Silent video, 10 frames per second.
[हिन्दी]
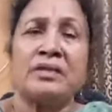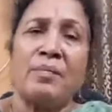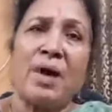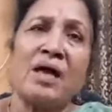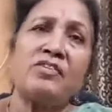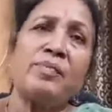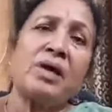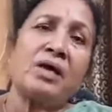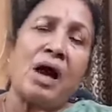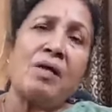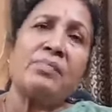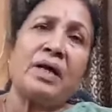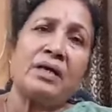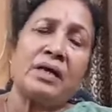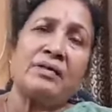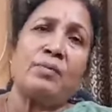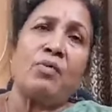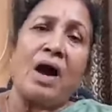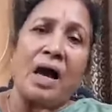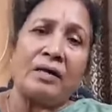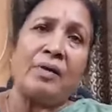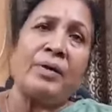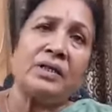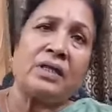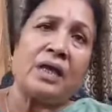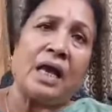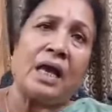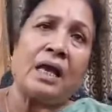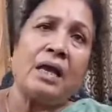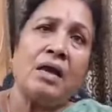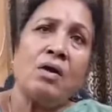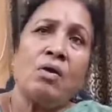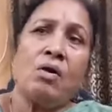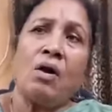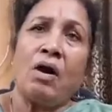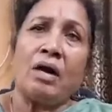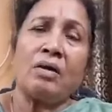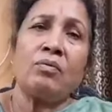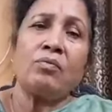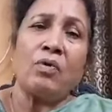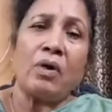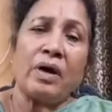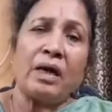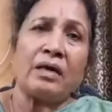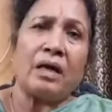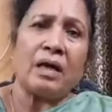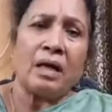समाज में काम करके जब वो आगे बढ़ती है और वो एक